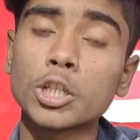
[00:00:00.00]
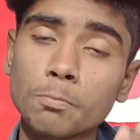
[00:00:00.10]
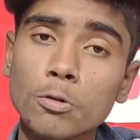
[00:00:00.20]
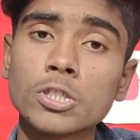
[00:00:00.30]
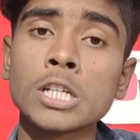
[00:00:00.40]

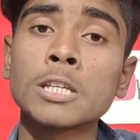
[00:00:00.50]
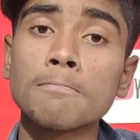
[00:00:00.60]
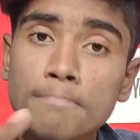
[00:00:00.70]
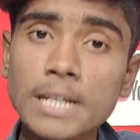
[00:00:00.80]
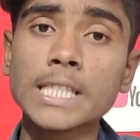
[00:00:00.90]

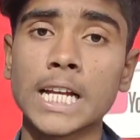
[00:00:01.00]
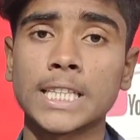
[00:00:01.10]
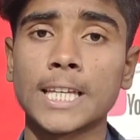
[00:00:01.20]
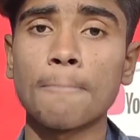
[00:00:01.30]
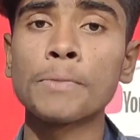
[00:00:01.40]
स्पॉन्सरशिप मिल
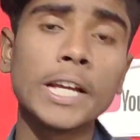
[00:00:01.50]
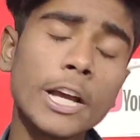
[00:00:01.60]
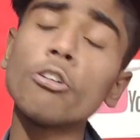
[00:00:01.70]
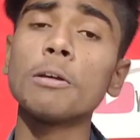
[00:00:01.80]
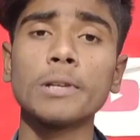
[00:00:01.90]
सकती है
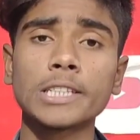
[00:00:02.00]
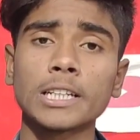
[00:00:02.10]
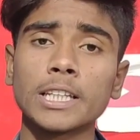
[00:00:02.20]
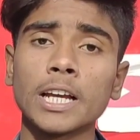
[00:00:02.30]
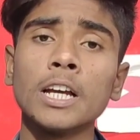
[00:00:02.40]
क्यों नहीं मिल
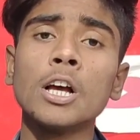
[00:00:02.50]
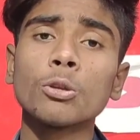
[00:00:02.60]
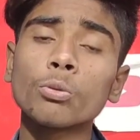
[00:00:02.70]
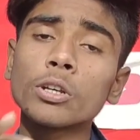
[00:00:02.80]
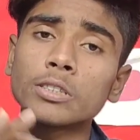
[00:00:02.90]
सकती है
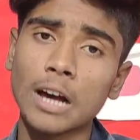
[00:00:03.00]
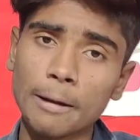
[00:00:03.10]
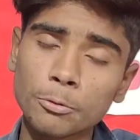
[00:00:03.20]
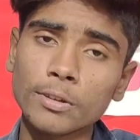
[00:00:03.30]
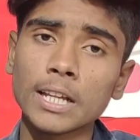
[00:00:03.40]
तो दोस्त
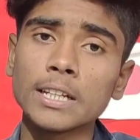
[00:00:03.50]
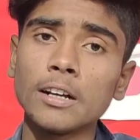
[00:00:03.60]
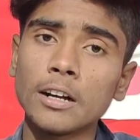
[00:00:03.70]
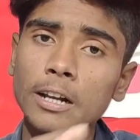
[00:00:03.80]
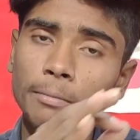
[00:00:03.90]
आपको बता दें
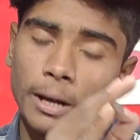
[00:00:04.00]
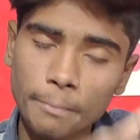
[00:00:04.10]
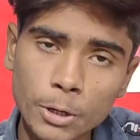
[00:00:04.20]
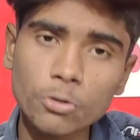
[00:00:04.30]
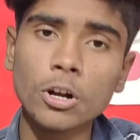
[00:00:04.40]
अगर आपका
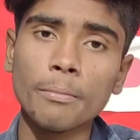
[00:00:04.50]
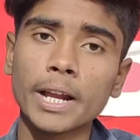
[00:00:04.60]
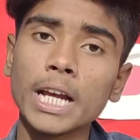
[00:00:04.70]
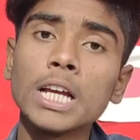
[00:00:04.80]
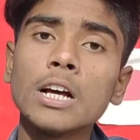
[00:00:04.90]
व्यू कम आ
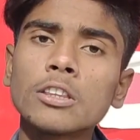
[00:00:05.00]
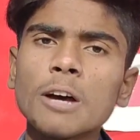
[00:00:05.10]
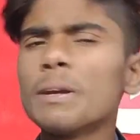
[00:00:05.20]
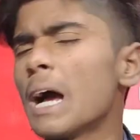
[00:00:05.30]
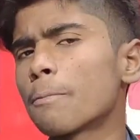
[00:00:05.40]
रहा है
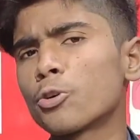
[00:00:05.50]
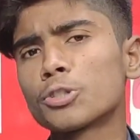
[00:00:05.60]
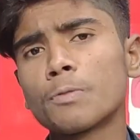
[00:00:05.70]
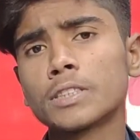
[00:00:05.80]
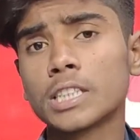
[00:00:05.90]
तभी आपको
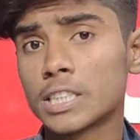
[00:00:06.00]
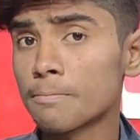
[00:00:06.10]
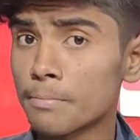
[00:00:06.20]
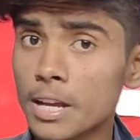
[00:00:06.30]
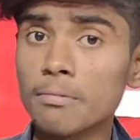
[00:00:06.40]

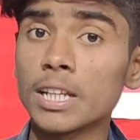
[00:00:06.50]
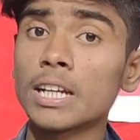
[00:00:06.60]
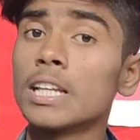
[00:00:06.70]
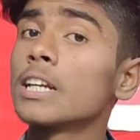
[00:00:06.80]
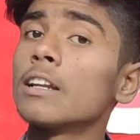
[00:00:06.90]
स्पॉन्सरशिप नहीं
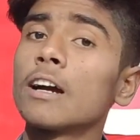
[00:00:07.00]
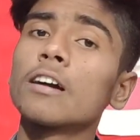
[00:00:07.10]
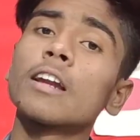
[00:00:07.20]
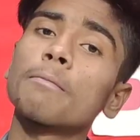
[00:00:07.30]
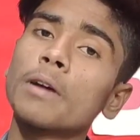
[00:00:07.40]
मिलेगी लेकिन अगर
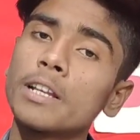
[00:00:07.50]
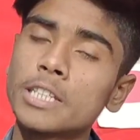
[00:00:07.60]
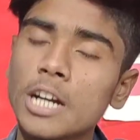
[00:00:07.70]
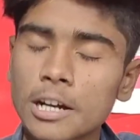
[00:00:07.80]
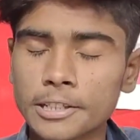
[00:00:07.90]
अगर आपका
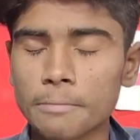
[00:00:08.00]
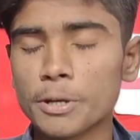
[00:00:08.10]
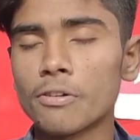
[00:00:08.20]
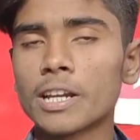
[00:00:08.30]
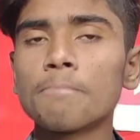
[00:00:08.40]
अच्छा खासा
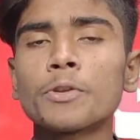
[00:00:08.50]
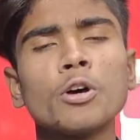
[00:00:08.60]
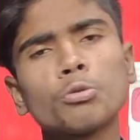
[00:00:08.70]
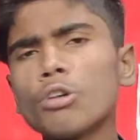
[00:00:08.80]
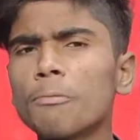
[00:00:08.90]
व्यवहार है
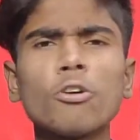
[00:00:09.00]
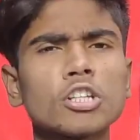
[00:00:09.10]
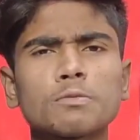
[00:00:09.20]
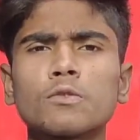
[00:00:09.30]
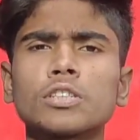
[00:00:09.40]
तो आपको
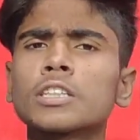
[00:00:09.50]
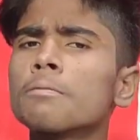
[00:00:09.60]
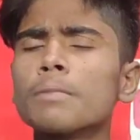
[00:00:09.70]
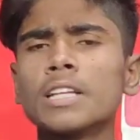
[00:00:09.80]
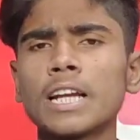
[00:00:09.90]

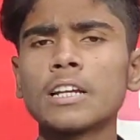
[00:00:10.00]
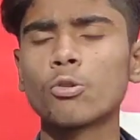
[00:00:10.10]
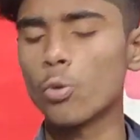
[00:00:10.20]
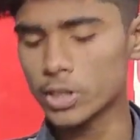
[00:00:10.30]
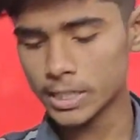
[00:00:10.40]
स्पॉन्सरशिप मिल जाएगी
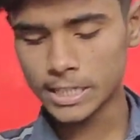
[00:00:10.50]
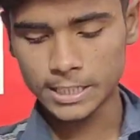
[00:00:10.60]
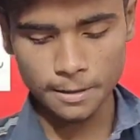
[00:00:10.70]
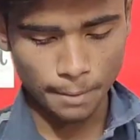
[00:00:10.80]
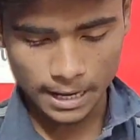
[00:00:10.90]
कोई
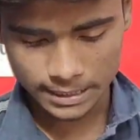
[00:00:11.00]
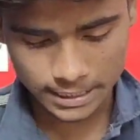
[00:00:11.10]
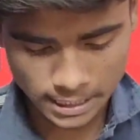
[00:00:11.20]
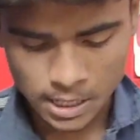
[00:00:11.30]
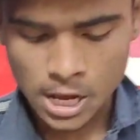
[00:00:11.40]
दिक्कत की बात
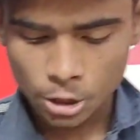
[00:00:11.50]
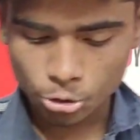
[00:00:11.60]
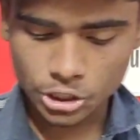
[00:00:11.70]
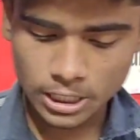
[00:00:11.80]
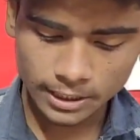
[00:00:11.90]
नहीं है
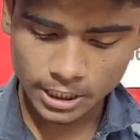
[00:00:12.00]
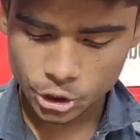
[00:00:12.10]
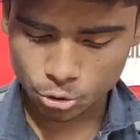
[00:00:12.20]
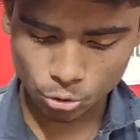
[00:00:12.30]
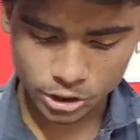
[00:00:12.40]
तो चलिए
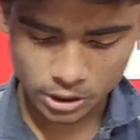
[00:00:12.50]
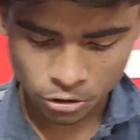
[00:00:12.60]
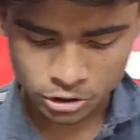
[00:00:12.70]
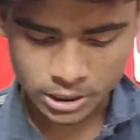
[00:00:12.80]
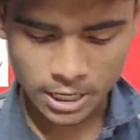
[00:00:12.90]
नेक्स्ट क्वेश्चन
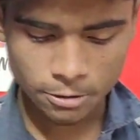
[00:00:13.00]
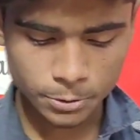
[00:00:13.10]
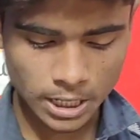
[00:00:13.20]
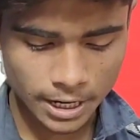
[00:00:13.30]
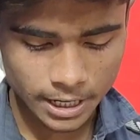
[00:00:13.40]
की ओर चलते हैं
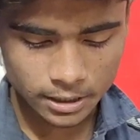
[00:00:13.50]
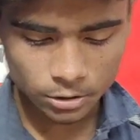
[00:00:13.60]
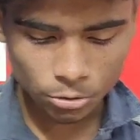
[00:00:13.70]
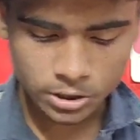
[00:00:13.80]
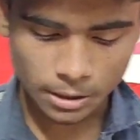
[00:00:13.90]
इन्होंने पूछा है
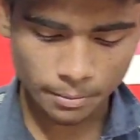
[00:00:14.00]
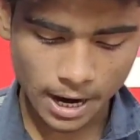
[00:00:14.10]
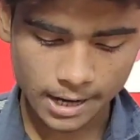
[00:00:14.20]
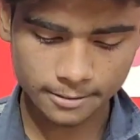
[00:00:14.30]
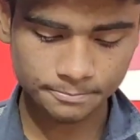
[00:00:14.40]
हिंदू
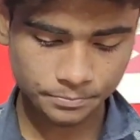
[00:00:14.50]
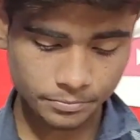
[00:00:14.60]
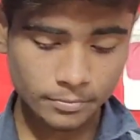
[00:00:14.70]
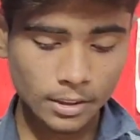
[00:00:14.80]
सम्राट